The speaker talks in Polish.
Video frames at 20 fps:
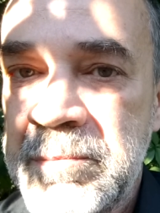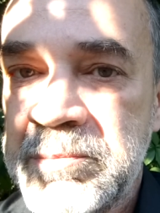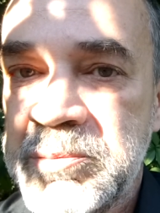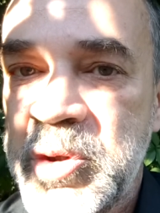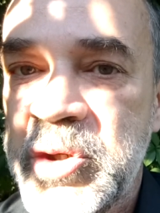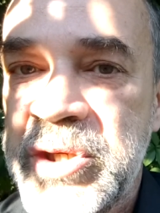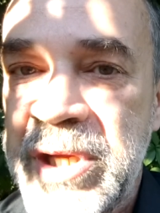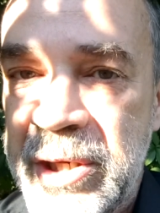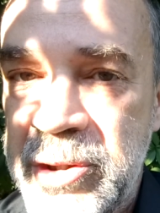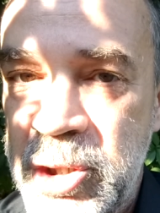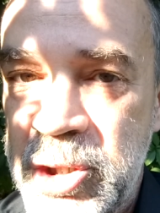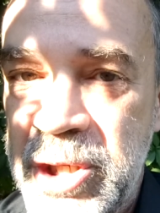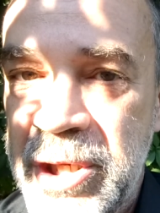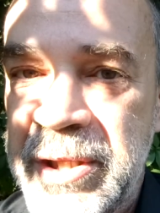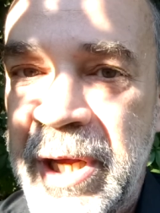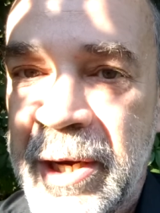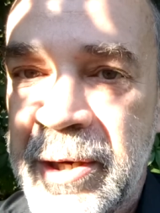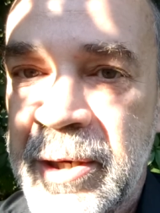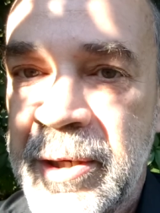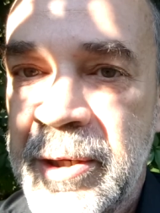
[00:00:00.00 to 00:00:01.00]
to znaczy, że
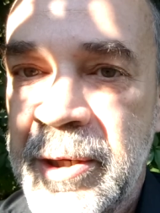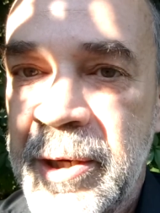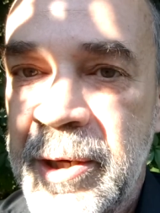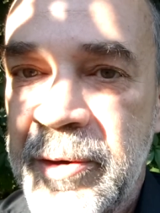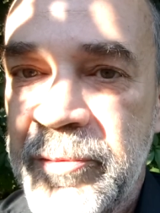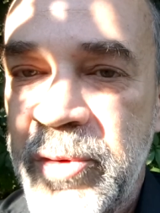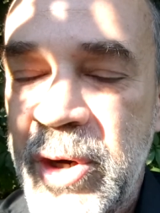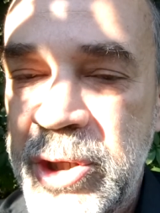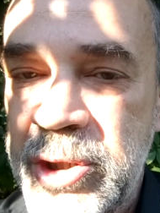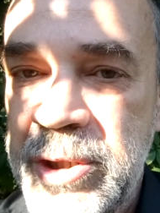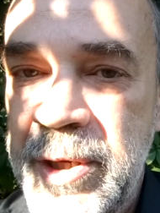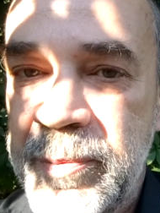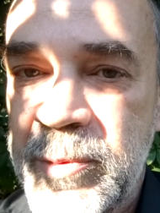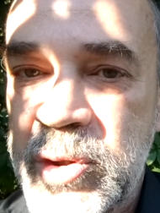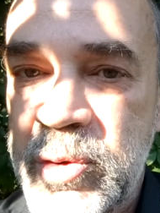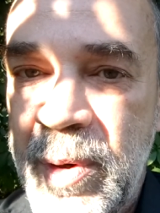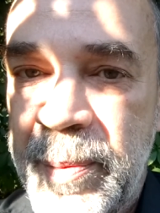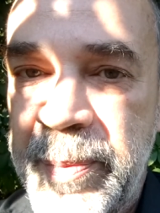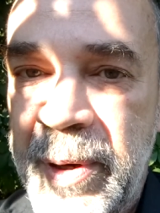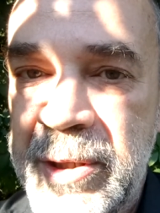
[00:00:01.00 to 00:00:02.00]
tak, właśnie
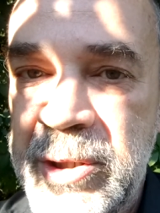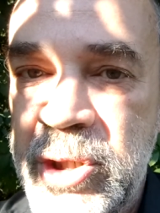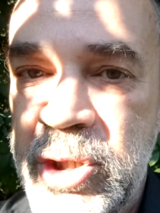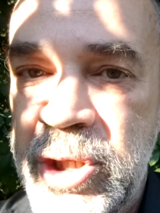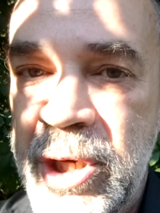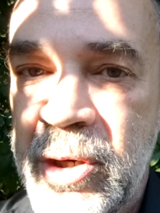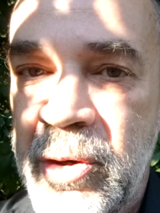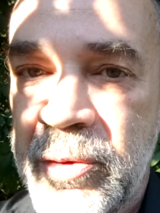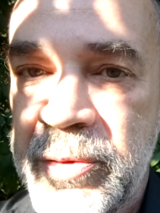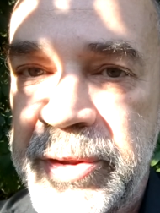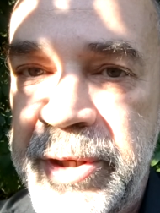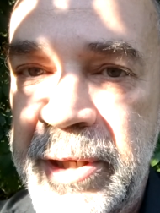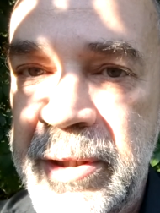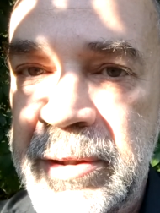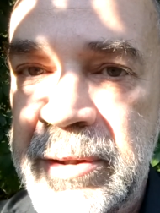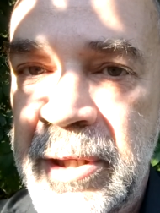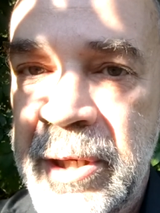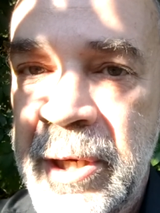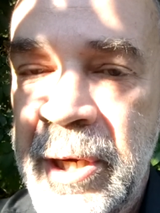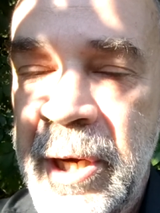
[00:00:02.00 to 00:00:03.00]
złapaliście
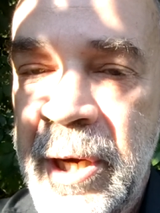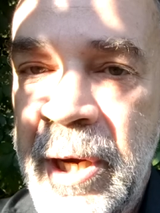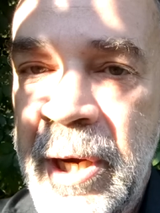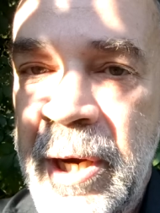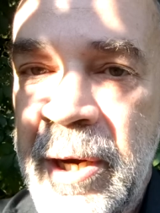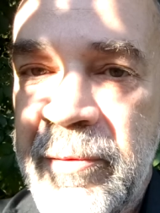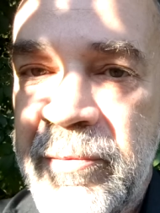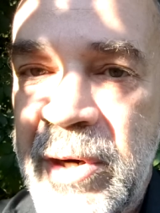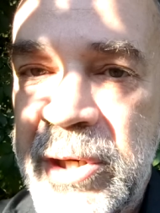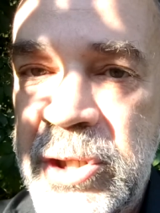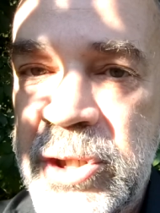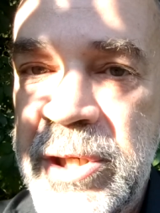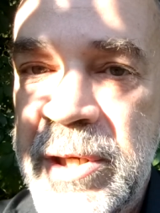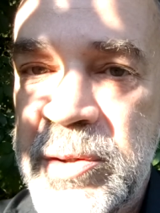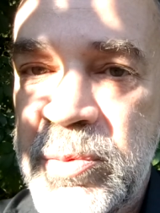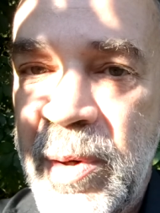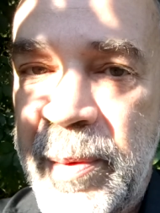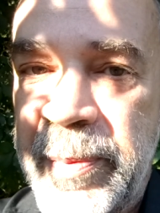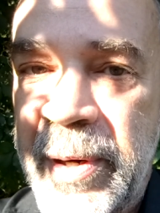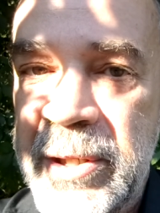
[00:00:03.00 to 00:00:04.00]
kontakt, właśnie
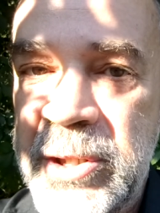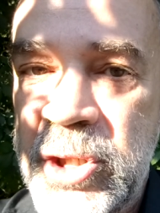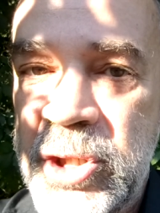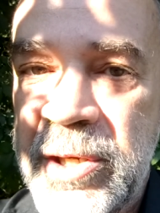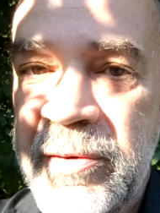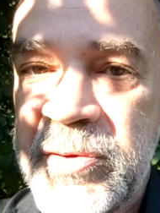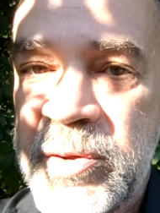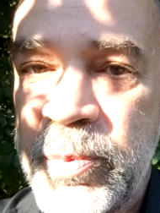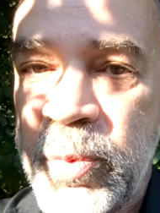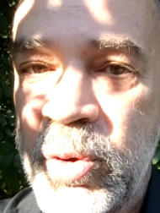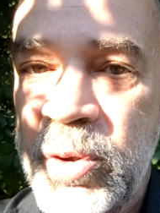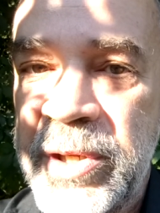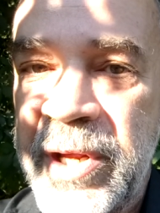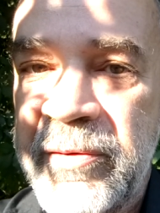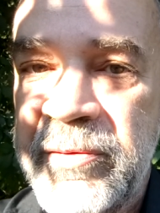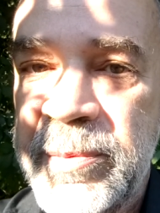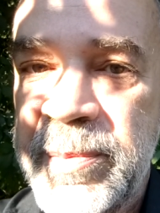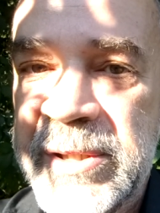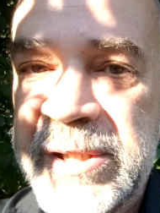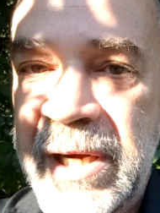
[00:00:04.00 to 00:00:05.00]
złapaliście wspólne
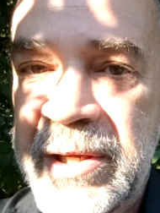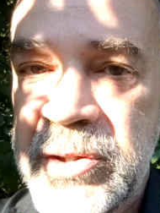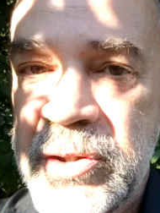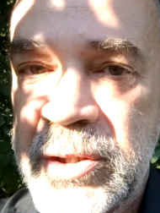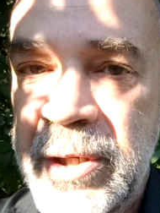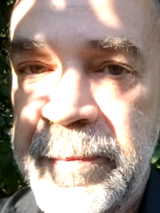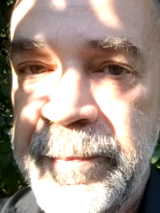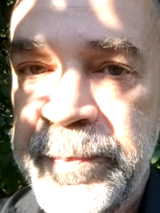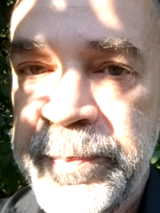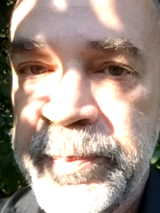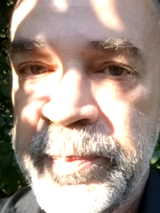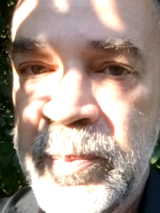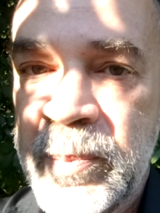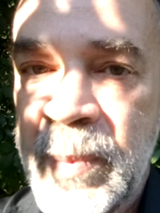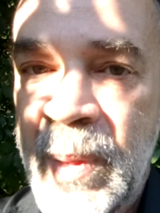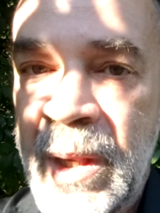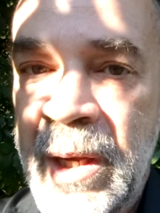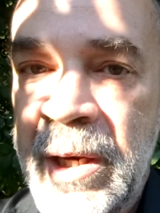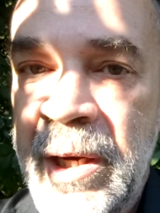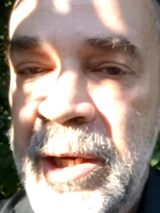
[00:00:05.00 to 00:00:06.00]
wibracje.
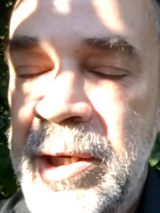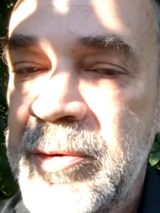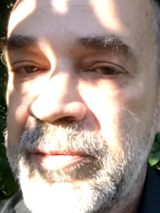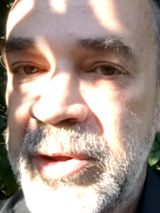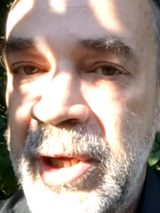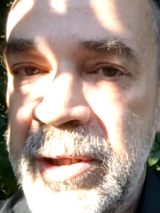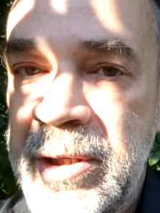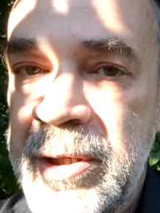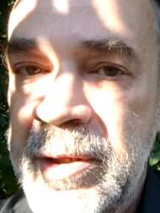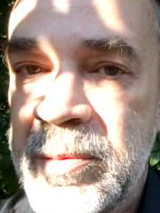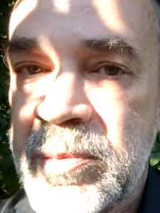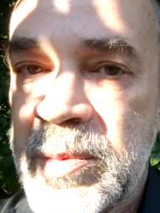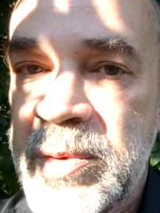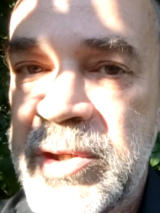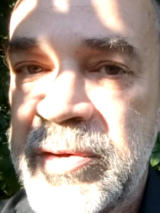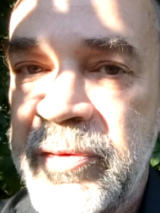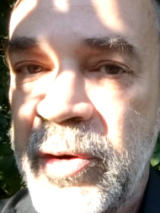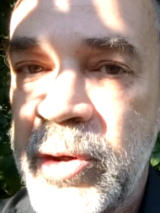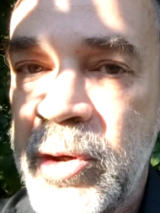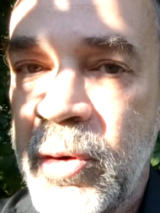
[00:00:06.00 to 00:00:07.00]
I wtedy
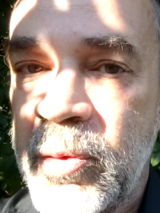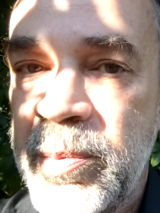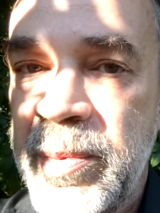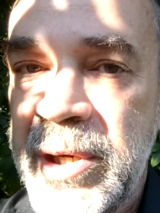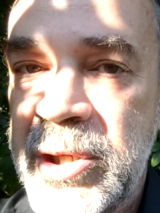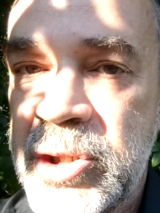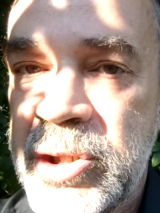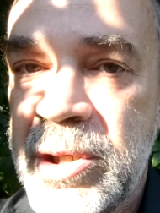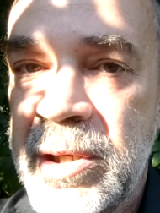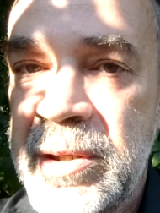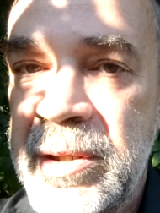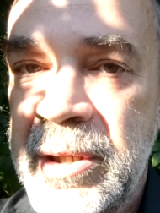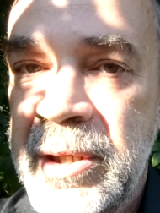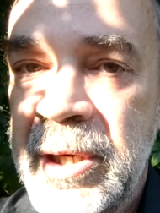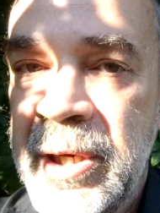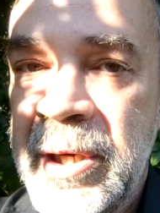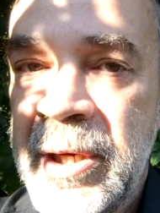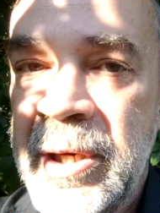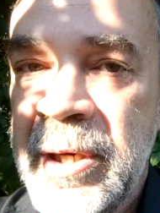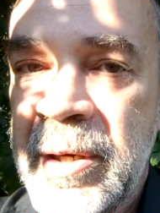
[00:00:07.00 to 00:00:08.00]
swoją myśl
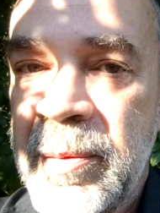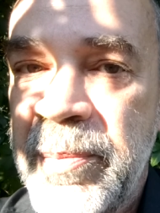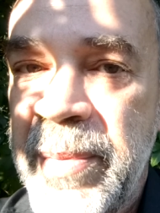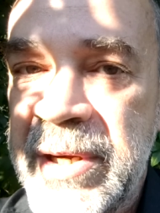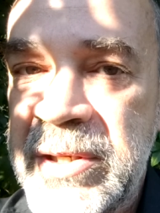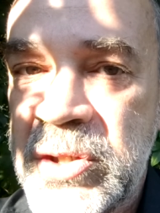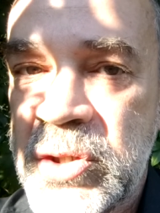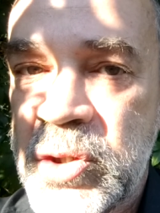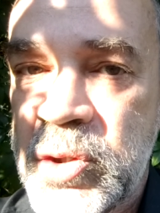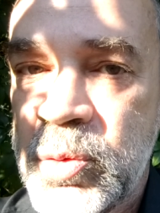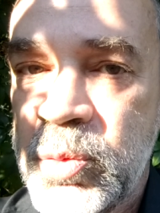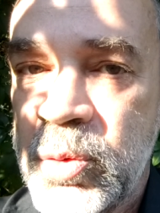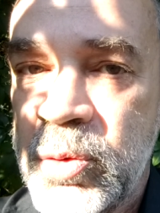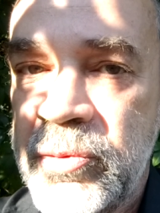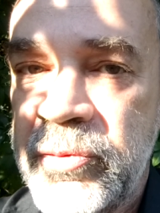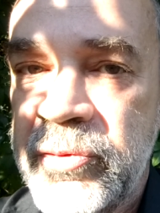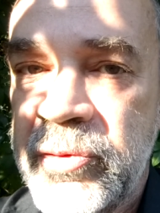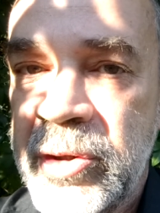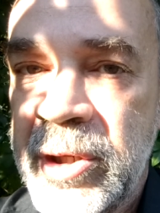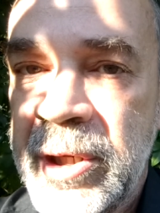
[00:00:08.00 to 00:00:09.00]
bez
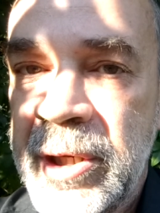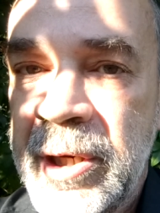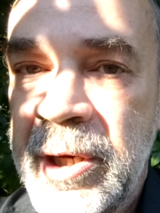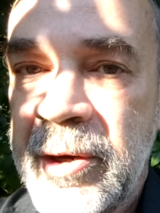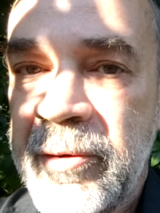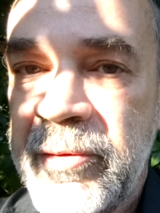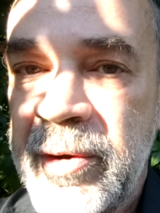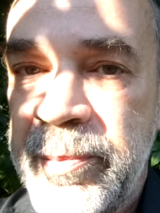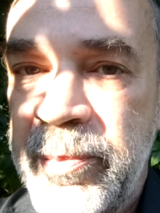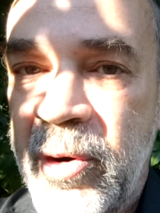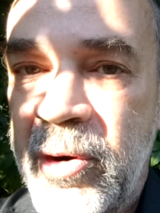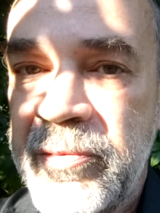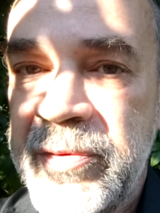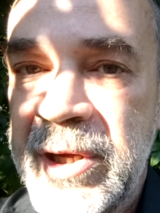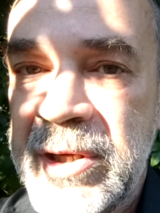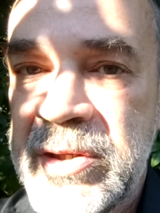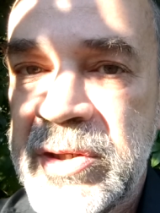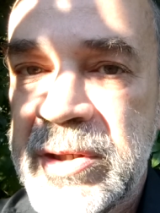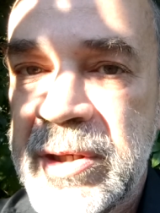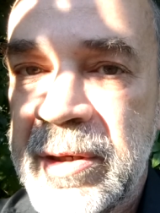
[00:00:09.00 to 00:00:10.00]
słów
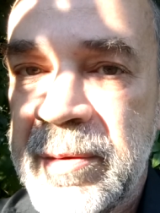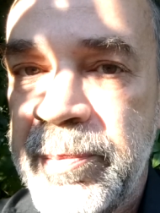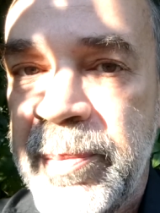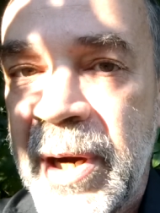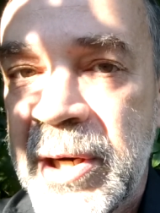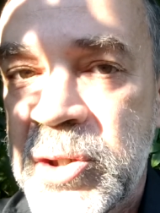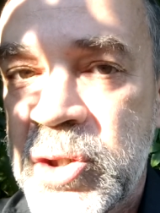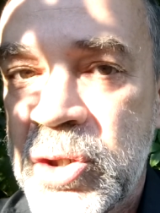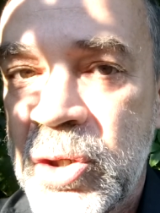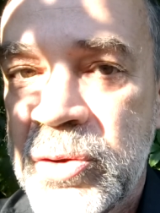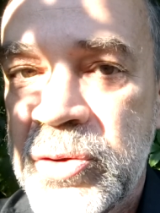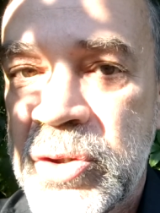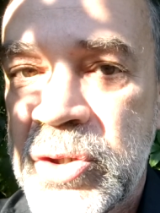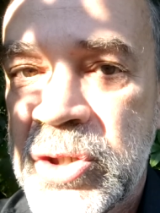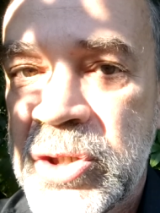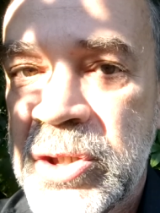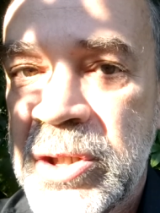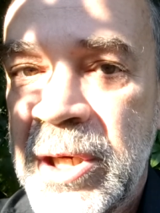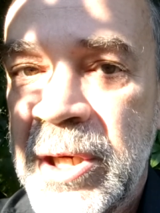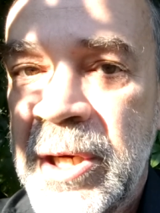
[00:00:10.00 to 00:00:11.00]
wypowiedz,
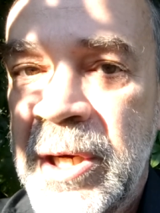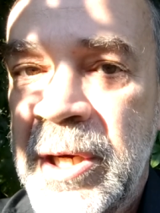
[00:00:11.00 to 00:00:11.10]
patrząc